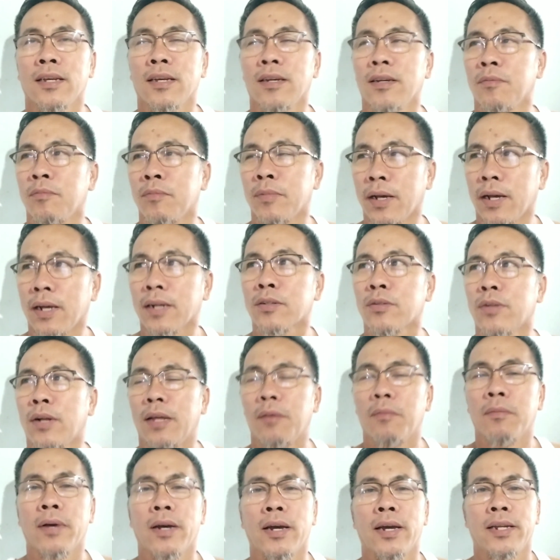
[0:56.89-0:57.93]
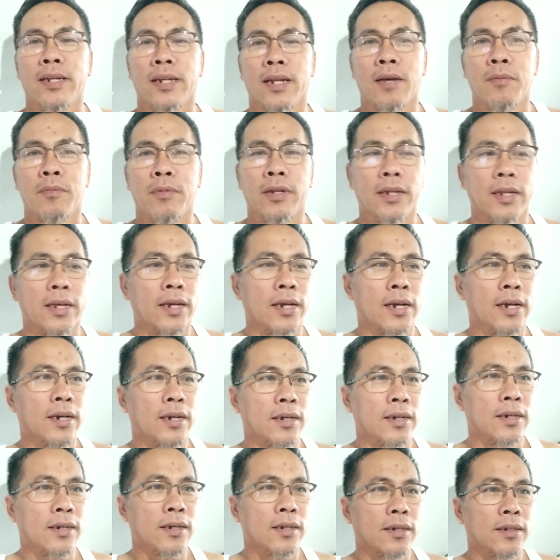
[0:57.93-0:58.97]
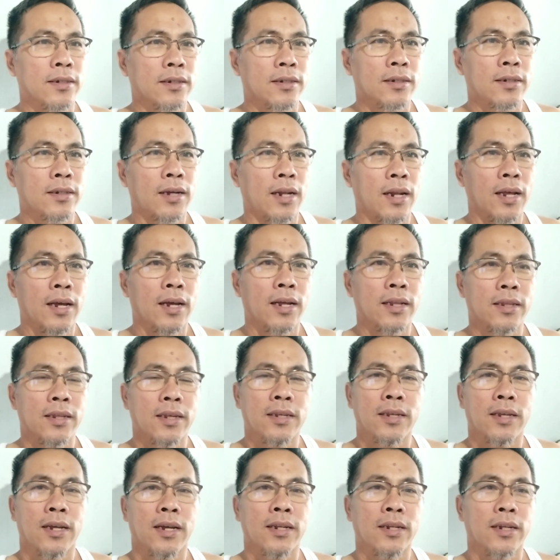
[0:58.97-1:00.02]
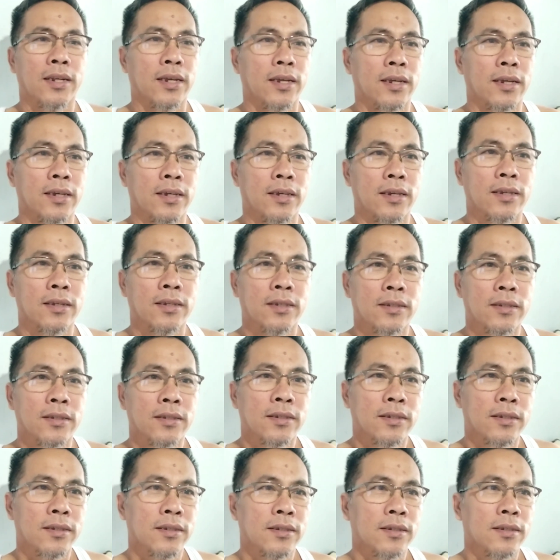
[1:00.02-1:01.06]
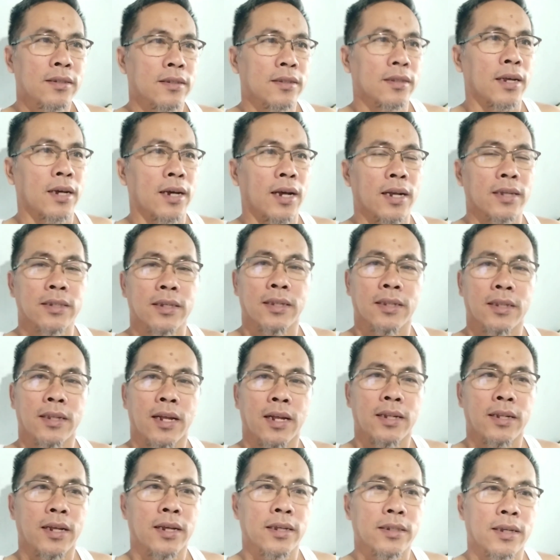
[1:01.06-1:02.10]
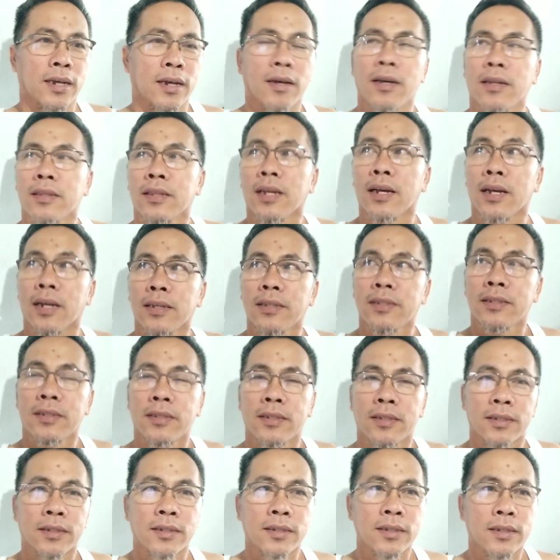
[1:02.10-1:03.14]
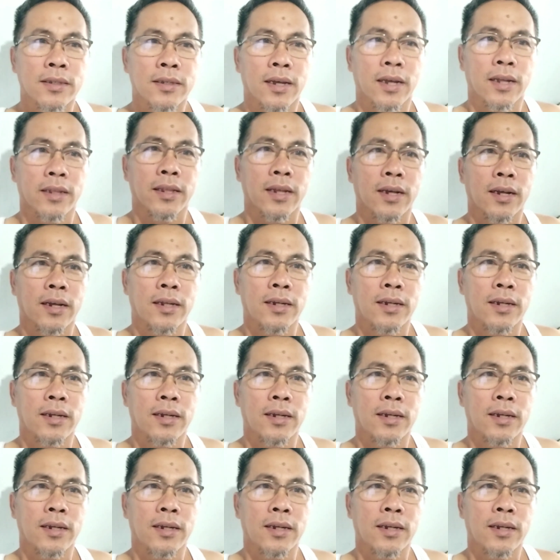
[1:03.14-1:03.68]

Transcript: yung, actually yung bahay namin ay ang kalahati niya ay nakasintada sa taas at ang